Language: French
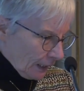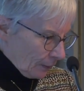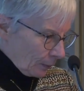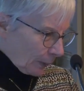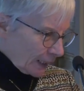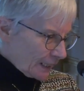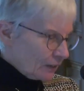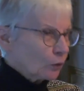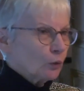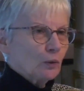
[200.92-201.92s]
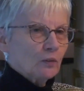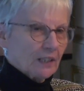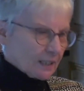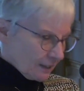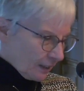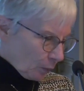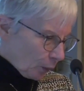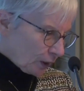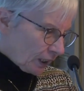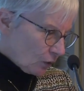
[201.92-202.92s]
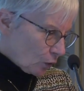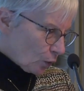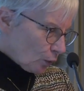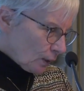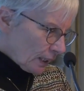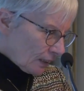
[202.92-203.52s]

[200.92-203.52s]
euh, présidente de l'Université Bretagne Sud